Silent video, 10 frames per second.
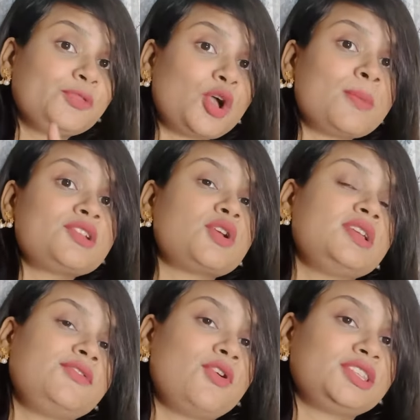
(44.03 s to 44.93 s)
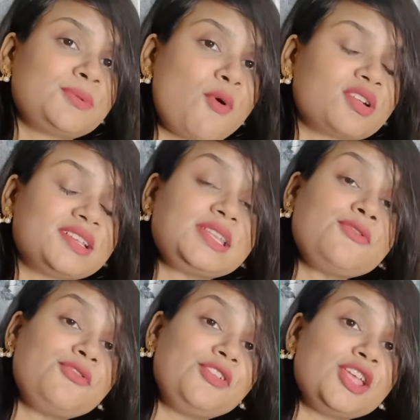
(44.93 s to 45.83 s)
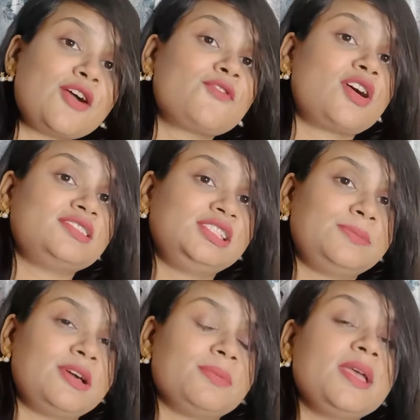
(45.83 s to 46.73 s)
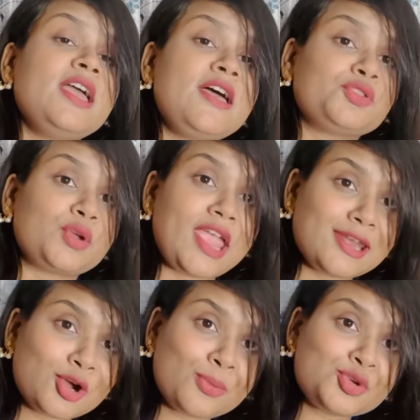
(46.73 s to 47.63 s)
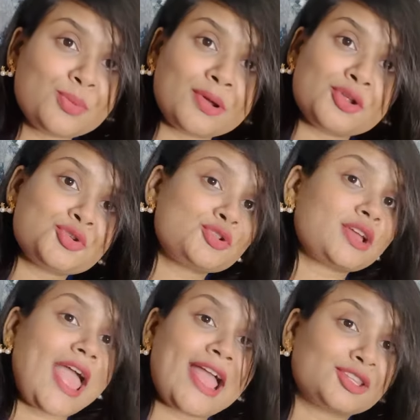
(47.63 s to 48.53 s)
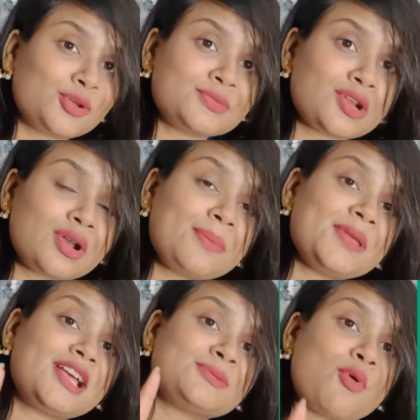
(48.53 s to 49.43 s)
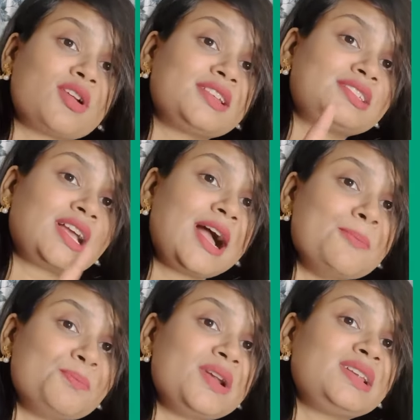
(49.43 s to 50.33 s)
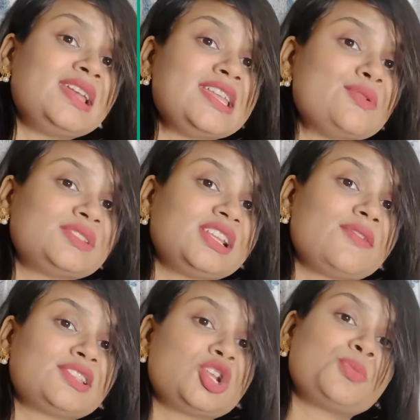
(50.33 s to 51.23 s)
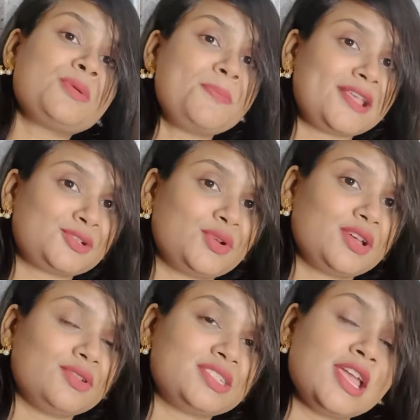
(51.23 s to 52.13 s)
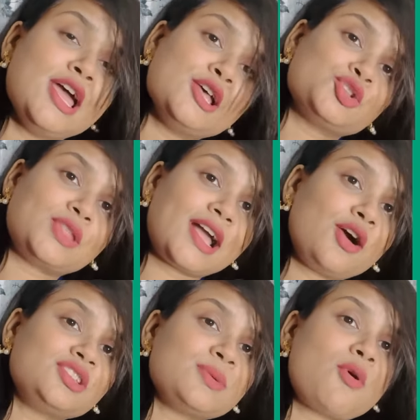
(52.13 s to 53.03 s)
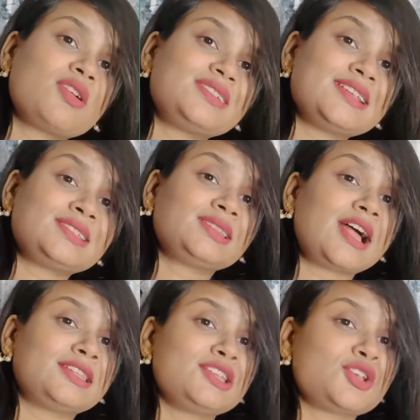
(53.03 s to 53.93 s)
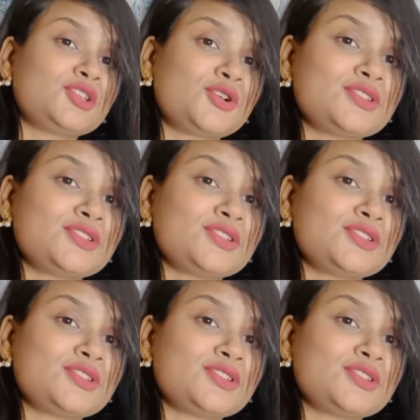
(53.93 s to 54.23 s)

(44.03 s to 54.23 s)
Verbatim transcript: তোমরা টোয়েন্টি এর মক টেস্টটা ফ্রি অফ কস্ট দিতে পারবে তো এরকম সুবর্ণ সুযোগ একদম ছিল না বিকজ মক টেস্টটা কমপ্লিটলি নিউ সিলেবাসের উপর বেস করে হচ্ছে সো দেখা হচ্ছে মক টেস্টে তাড়াতাড়ি জয়েন করে